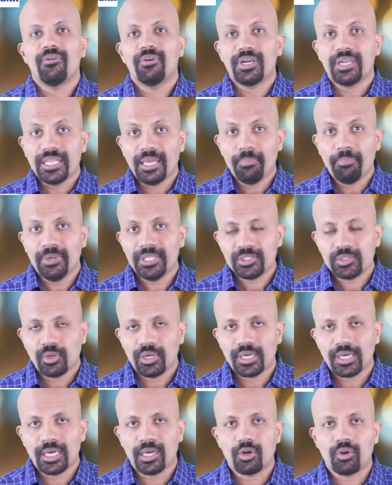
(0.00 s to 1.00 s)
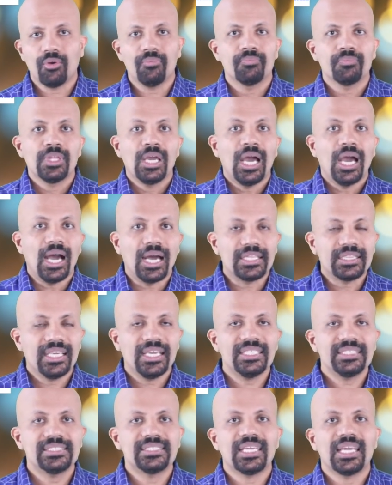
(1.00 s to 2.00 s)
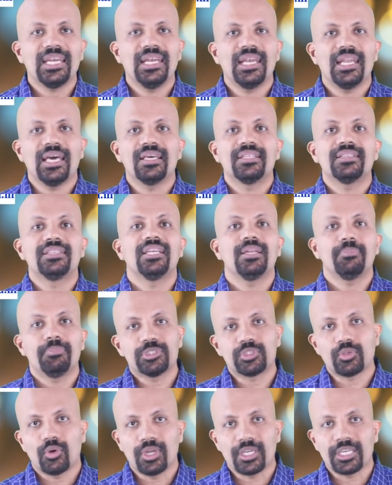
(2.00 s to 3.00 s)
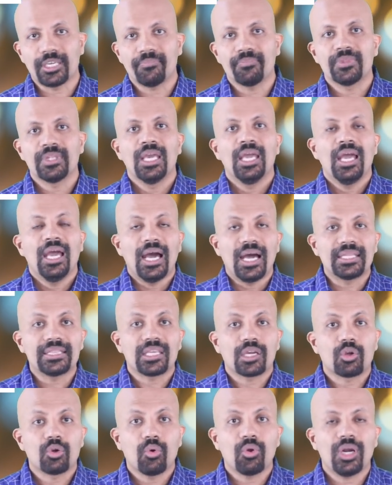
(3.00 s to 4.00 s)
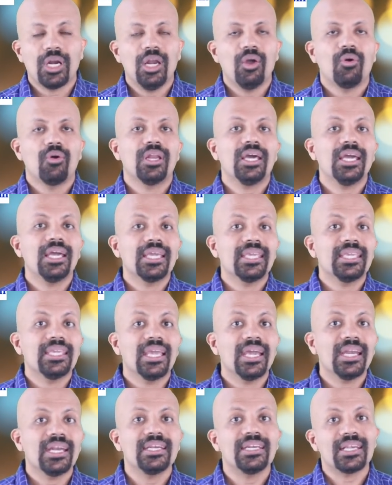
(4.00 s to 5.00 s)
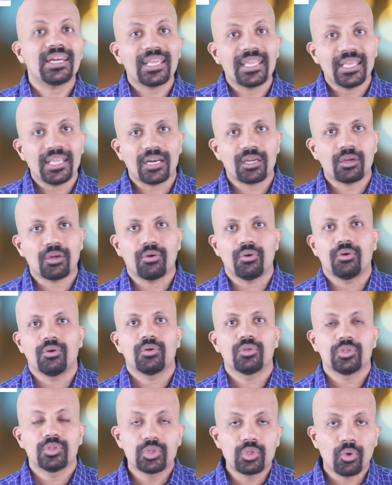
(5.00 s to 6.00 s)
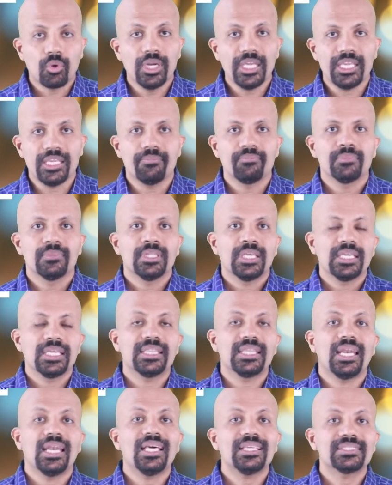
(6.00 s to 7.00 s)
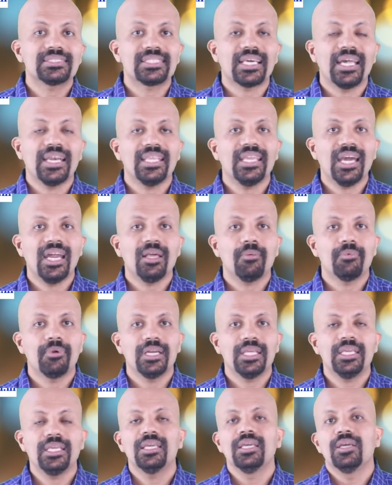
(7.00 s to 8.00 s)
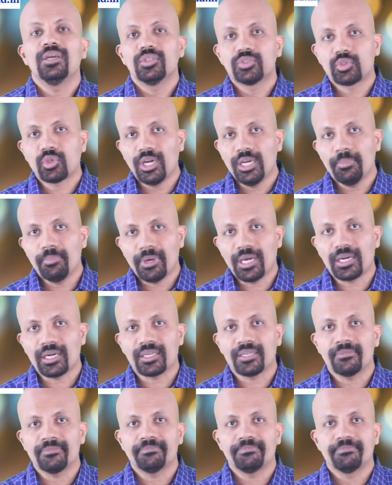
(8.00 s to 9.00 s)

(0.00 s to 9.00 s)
அவர் எப்படி சொல்கிறாரோ அதே ஸ்டைலில் திருப்பி சொல்லுங்கள் அந்த குரலோட ஏற்ற இறக்கம் தொனி இதெல்லாம் சரியானபடி சொல்லி பாருங்க